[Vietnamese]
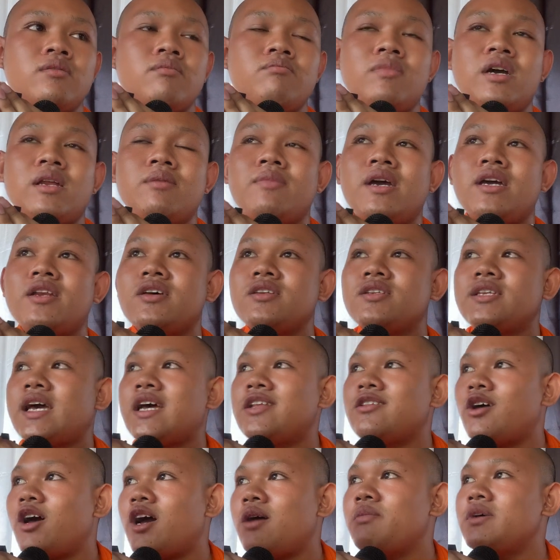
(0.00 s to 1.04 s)
Mình mới đòi xa
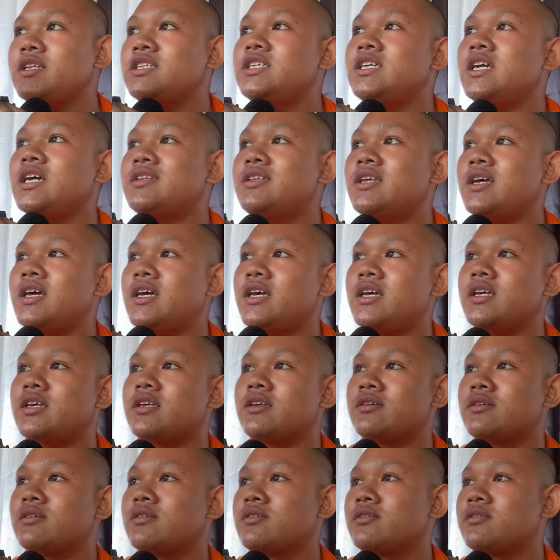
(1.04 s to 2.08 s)
thò mà chiết đấy.
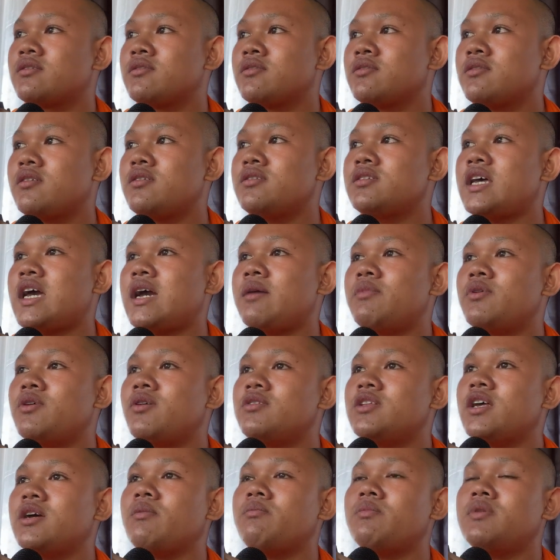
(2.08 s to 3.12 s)
Đòi xa mình nói
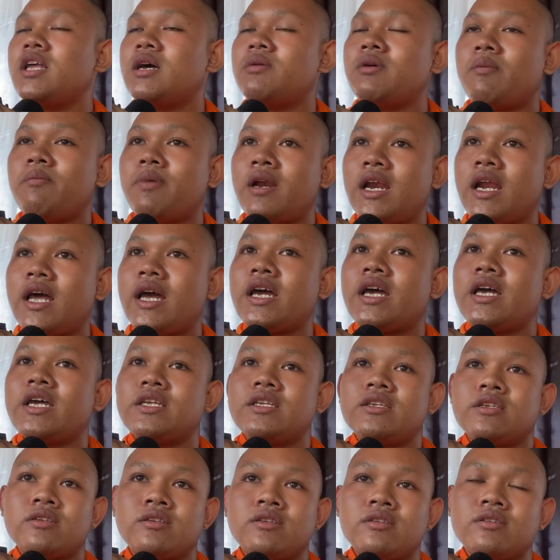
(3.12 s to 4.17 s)
tôi bằng
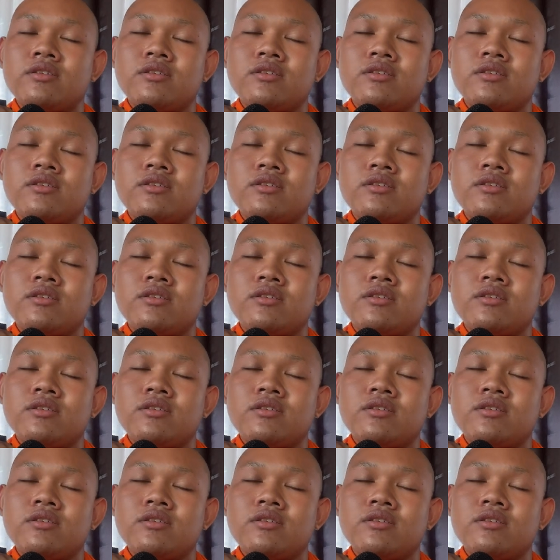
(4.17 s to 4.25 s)
plan.